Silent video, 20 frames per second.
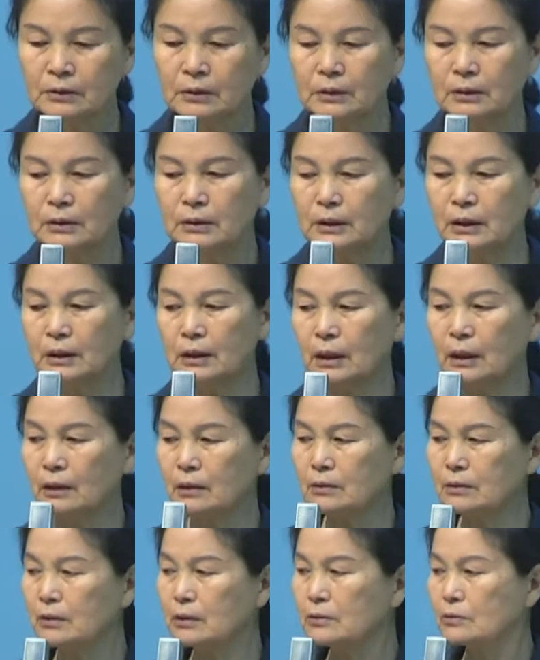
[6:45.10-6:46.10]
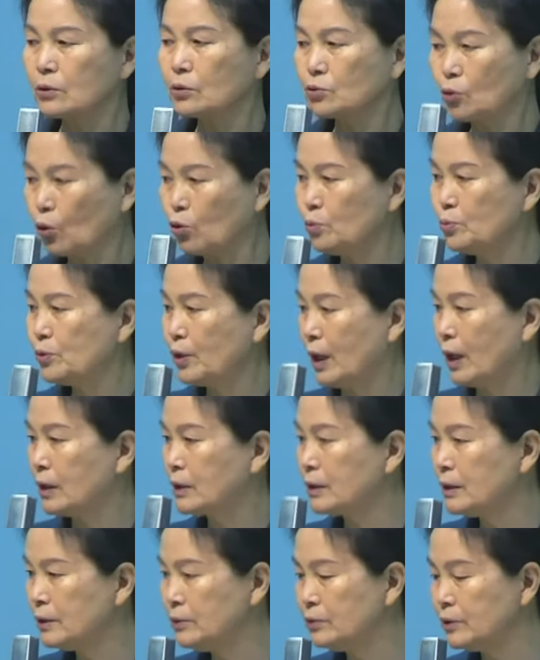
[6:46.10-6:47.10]
그래 내가 고모
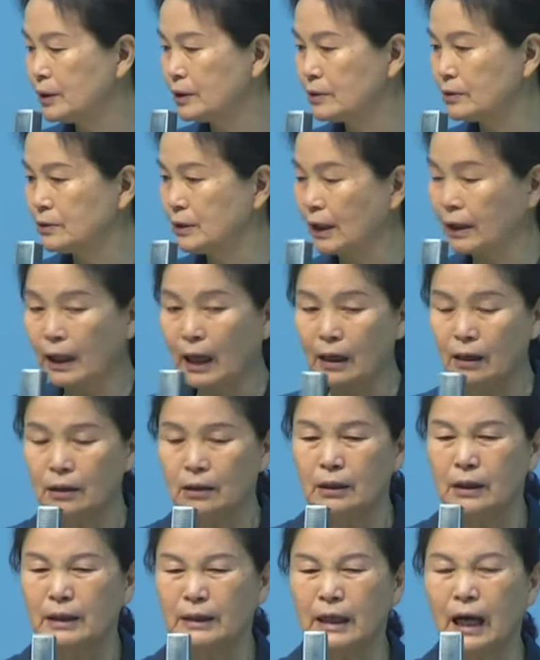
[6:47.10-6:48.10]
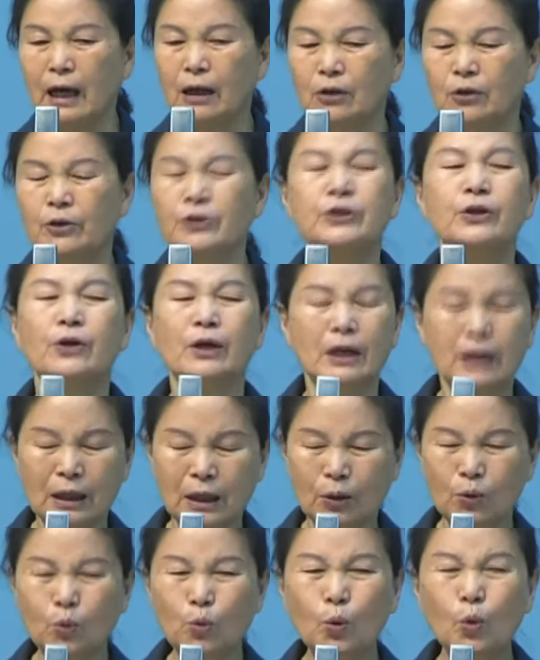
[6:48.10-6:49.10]
갈게요. 그랬더니 아야 어여 가라.
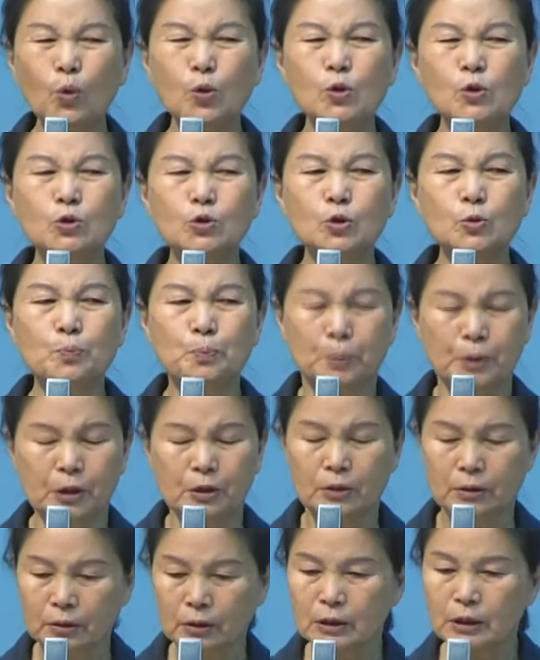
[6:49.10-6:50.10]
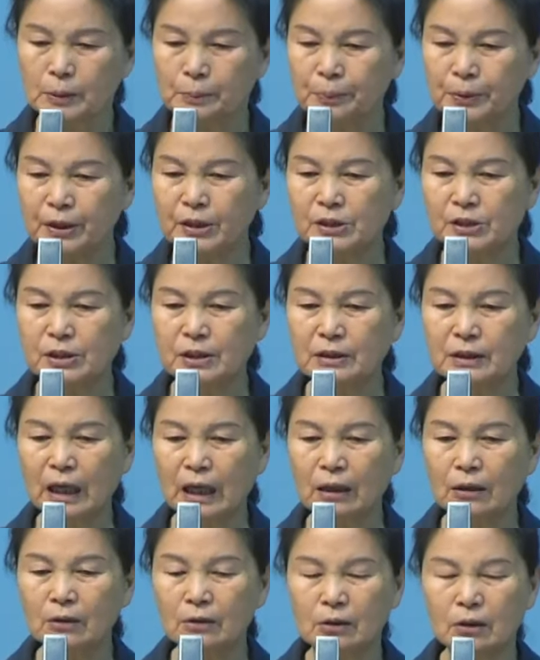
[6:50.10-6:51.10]
꼴도 비, 비기 싫다.
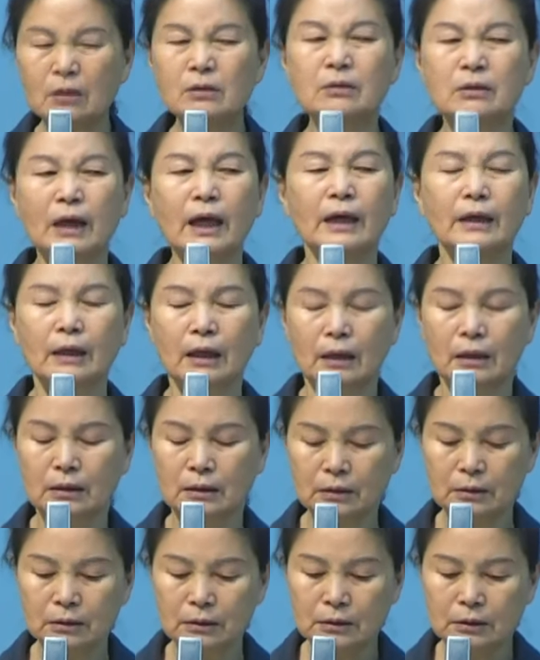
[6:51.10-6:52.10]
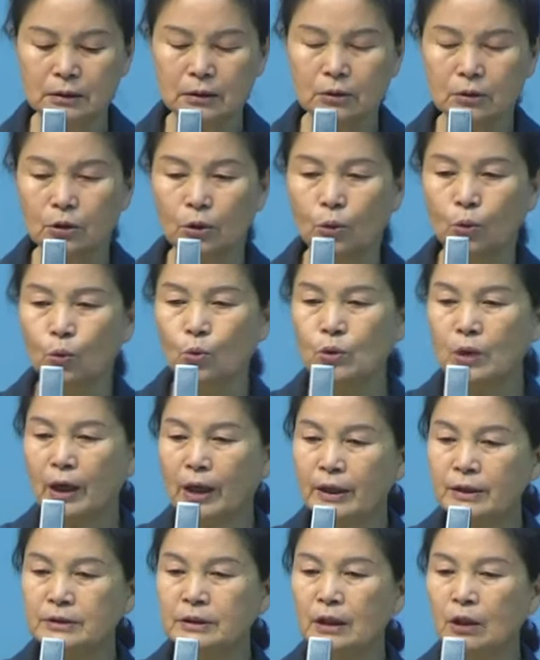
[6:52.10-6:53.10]
얼른 가라.
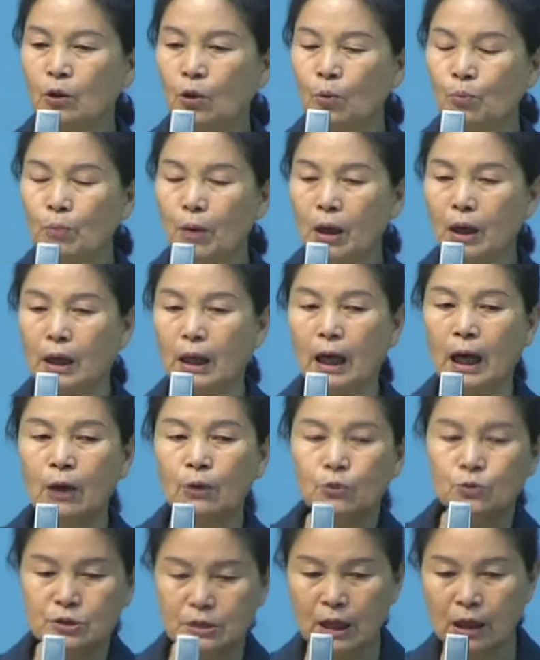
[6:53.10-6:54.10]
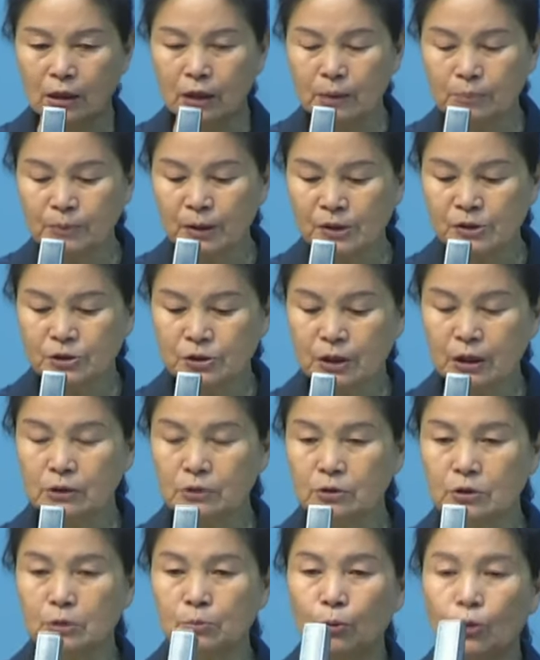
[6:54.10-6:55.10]
올라가니까 엄마가 아이고 잠깐만
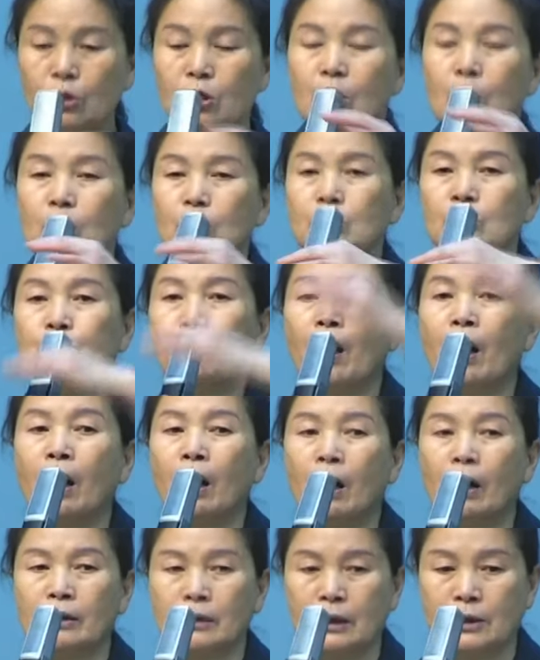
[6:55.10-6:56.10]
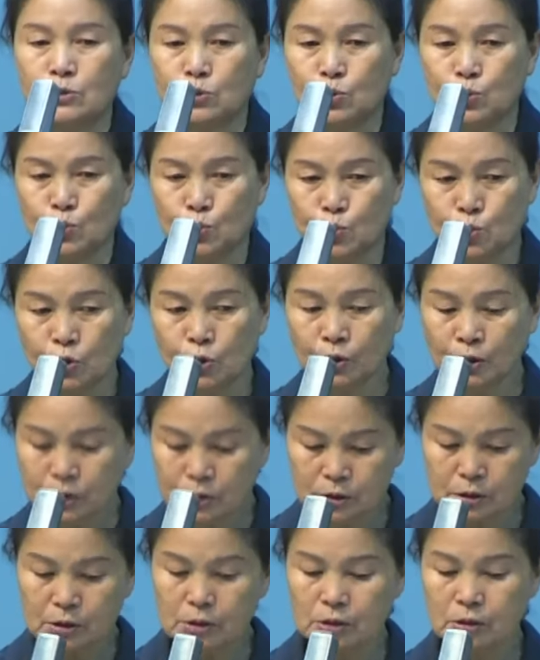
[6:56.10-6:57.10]
있으라더니 뭘 이만한 저기
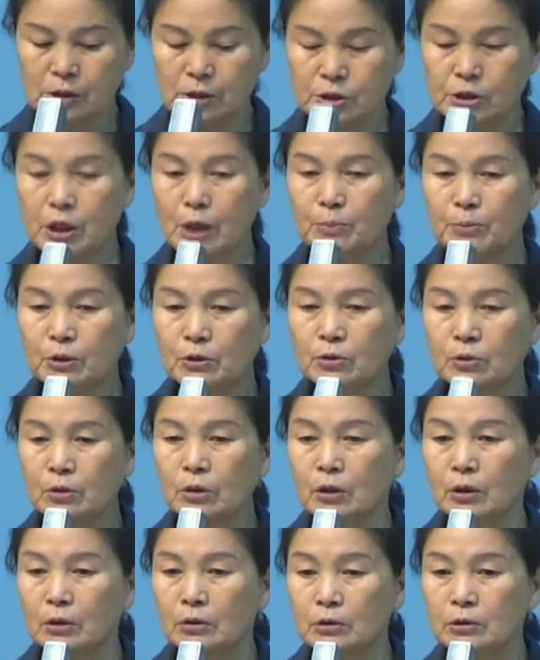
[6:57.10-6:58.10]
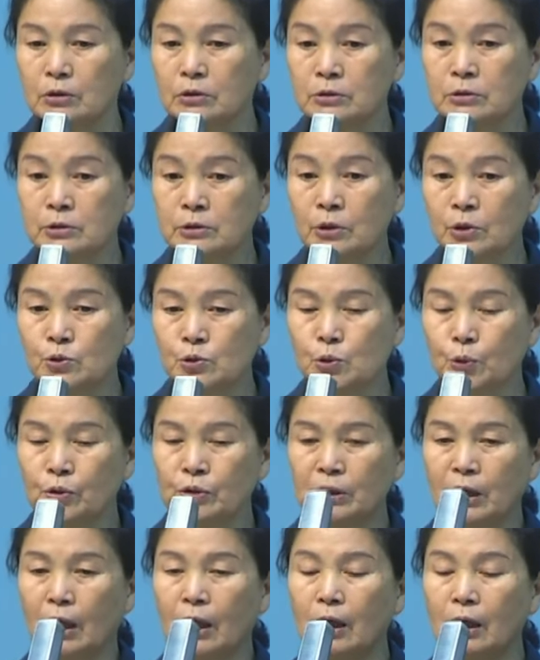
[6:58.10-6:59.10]
세면 그 그런
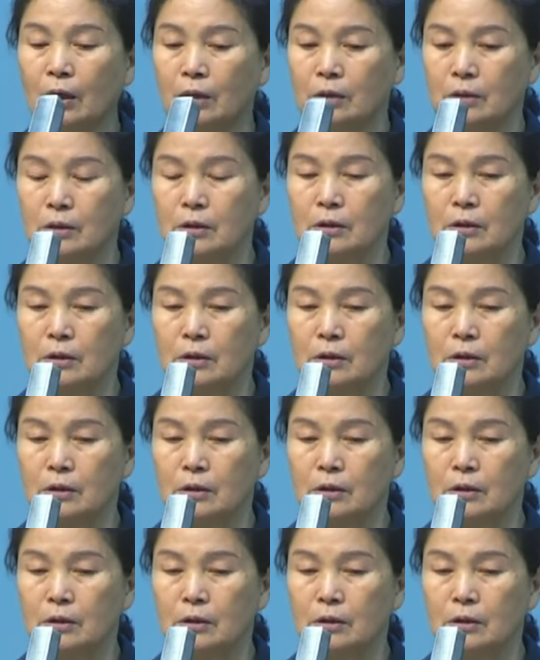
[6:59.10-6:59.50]
종에다가